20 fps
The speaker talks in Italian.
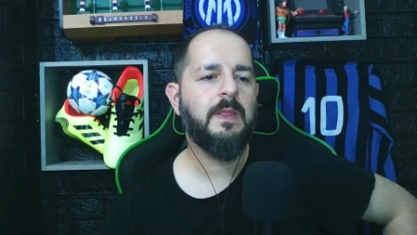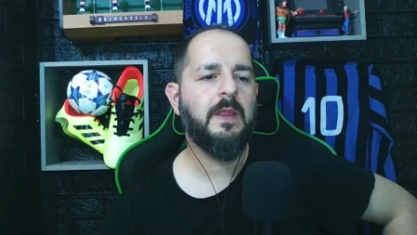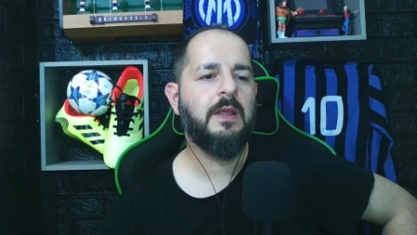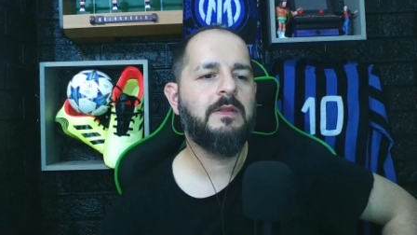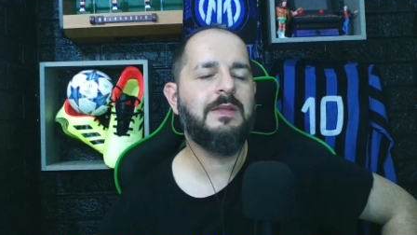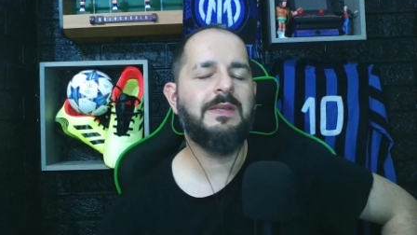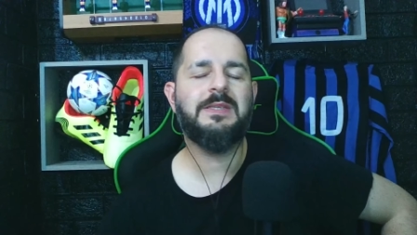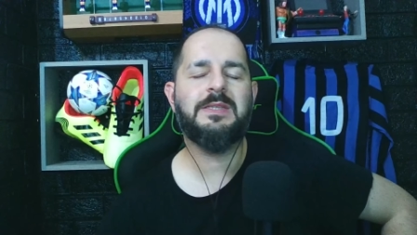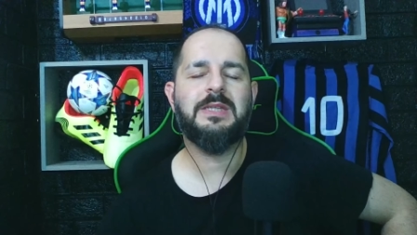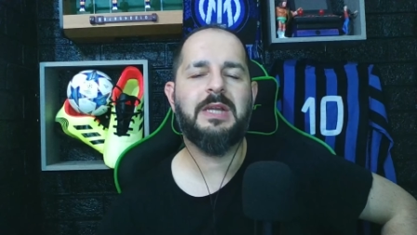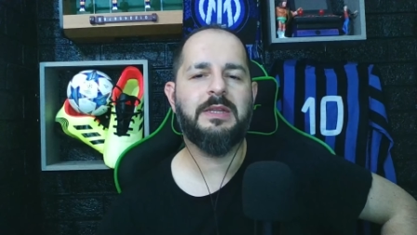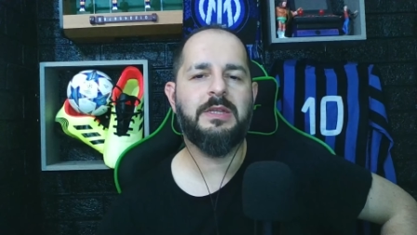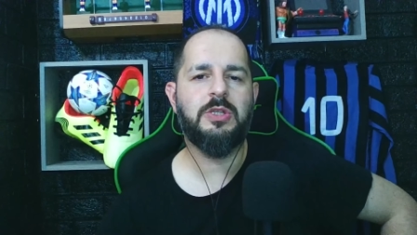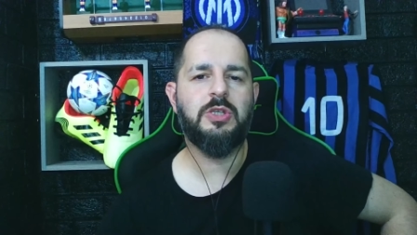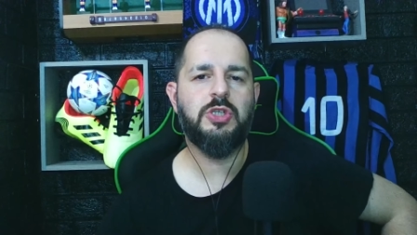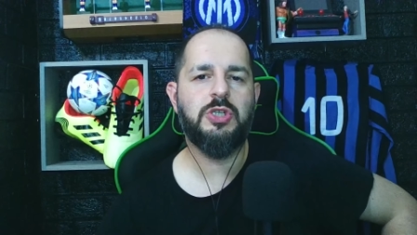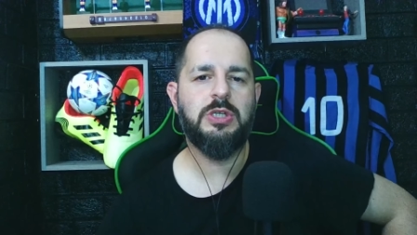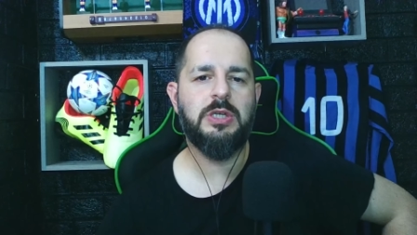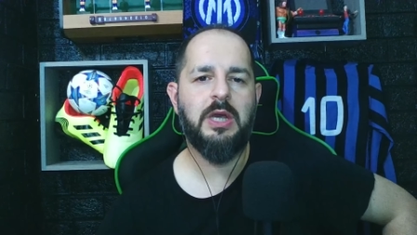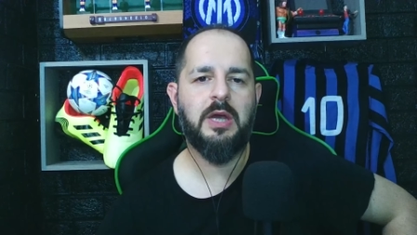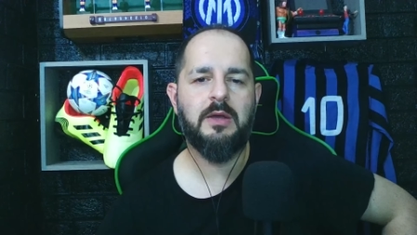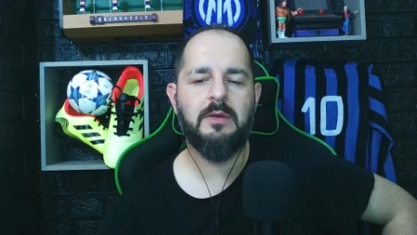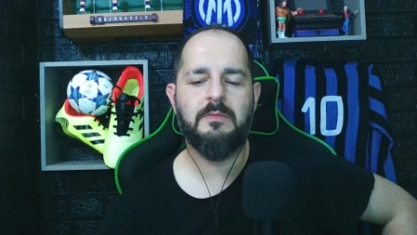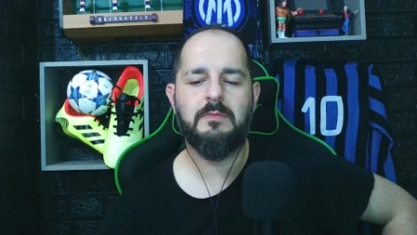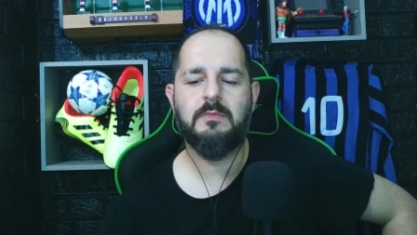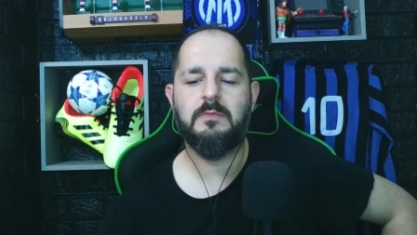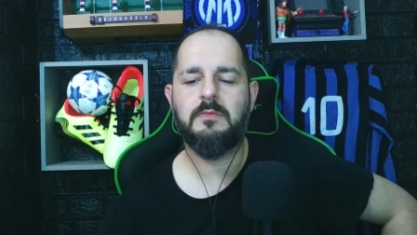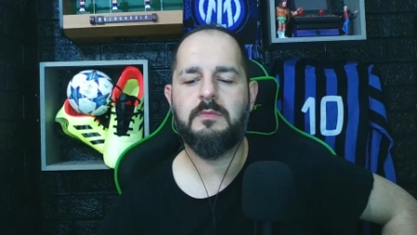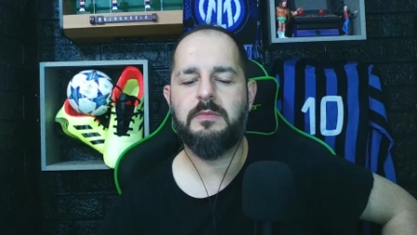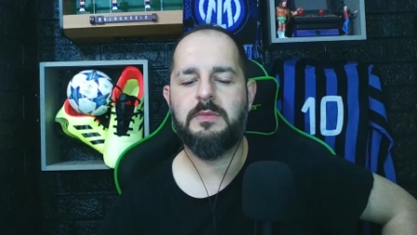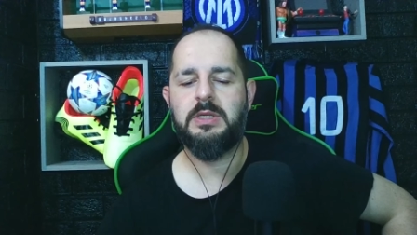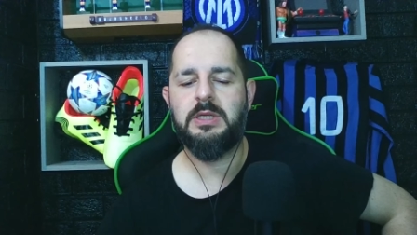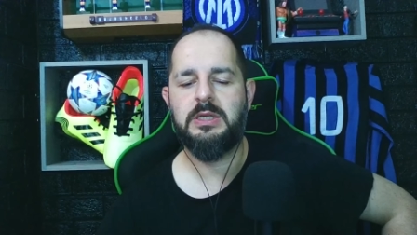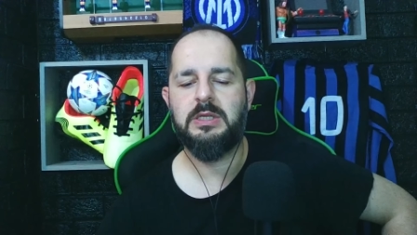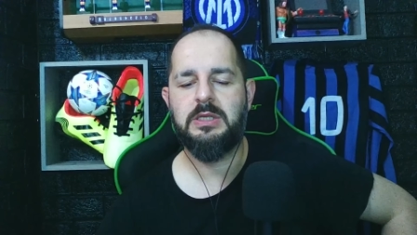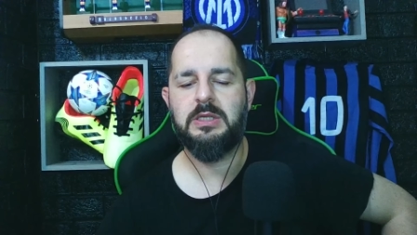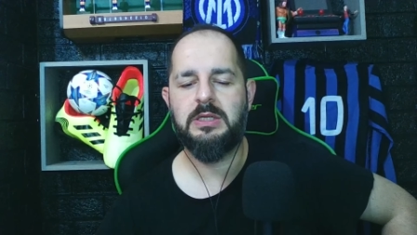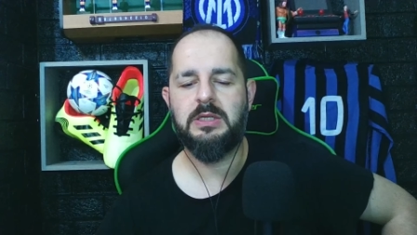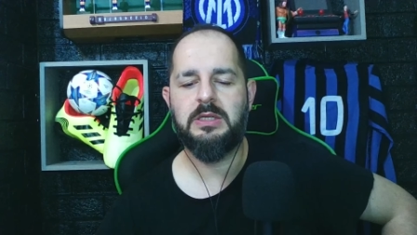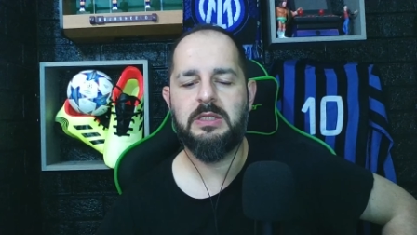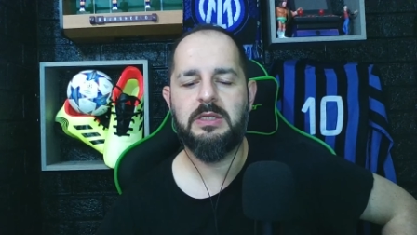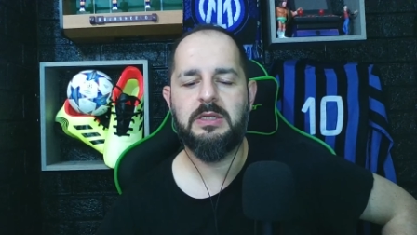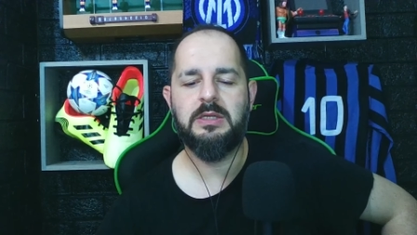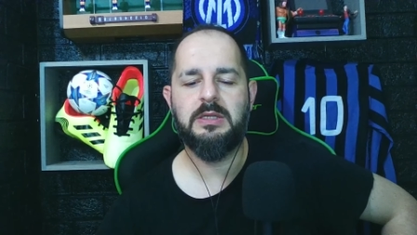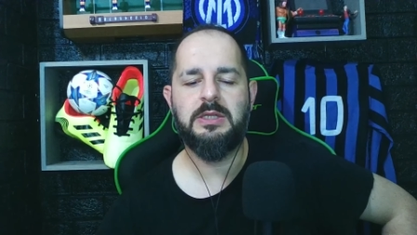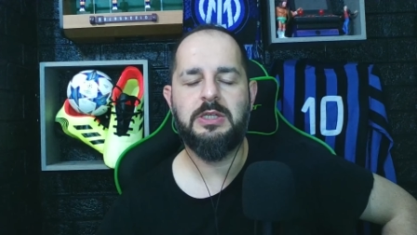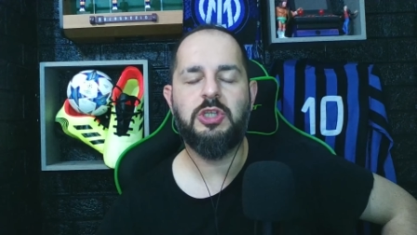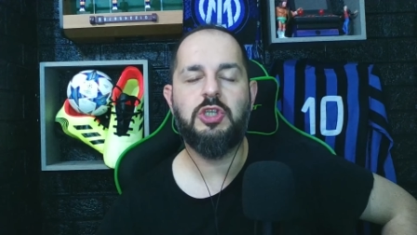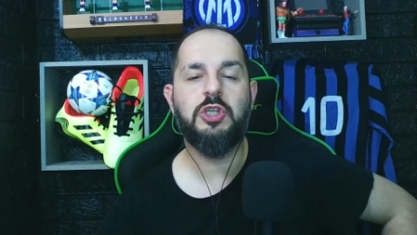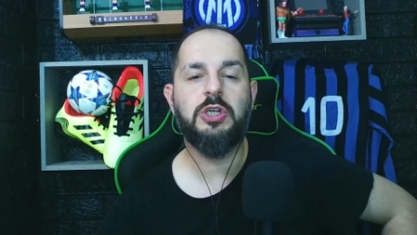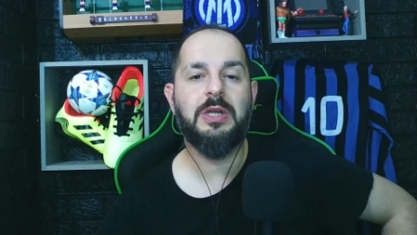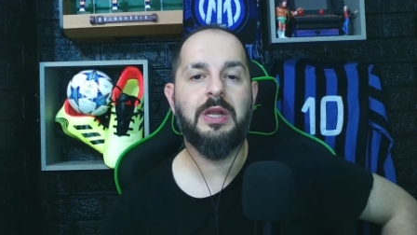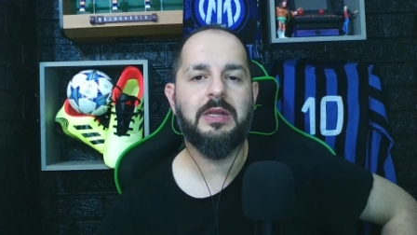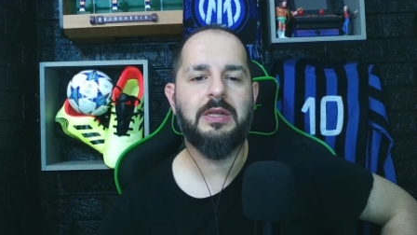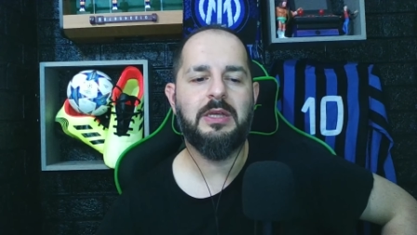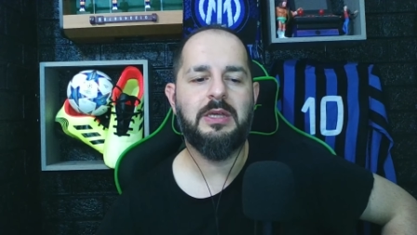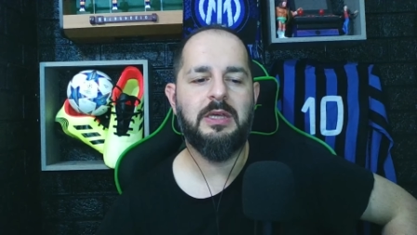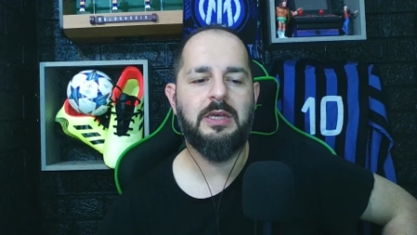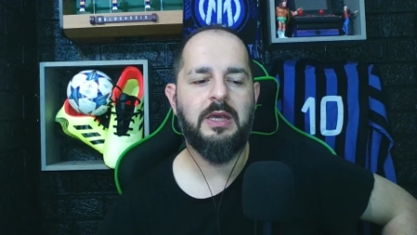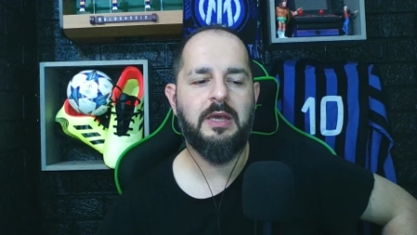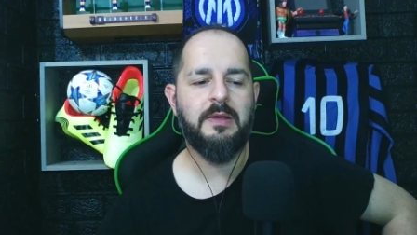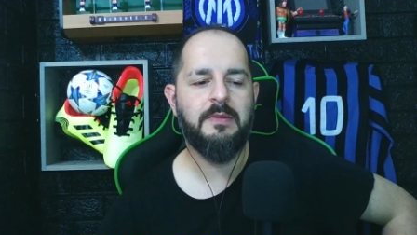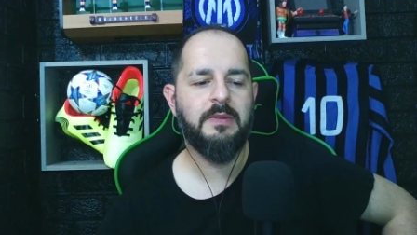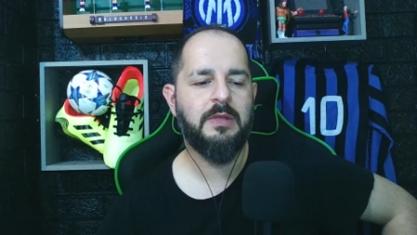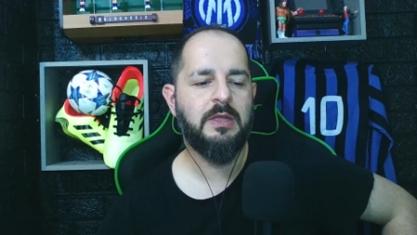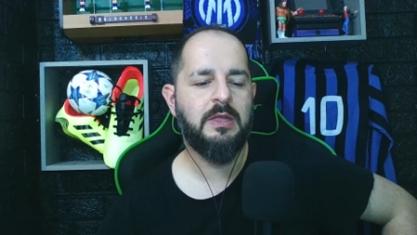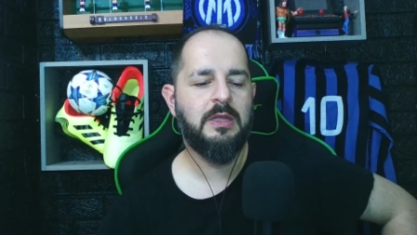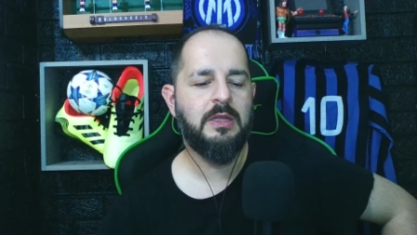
di strategia, di, di gerarchie